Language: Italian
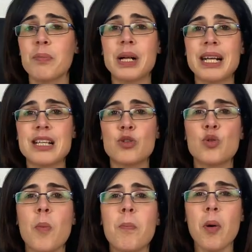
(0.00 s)
perché
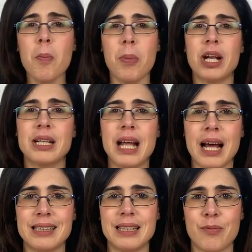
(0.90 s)
sono
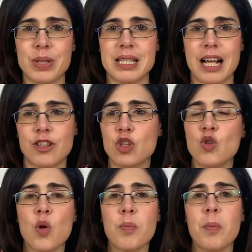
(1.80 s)
bombardati da messaggi,
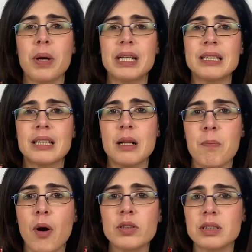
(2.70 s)
sono bombardati di
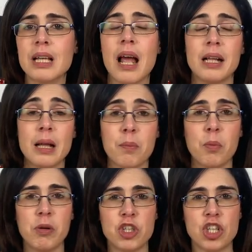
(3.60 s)
post e da
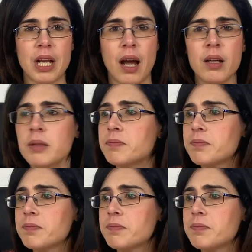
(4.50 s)
pubblicità,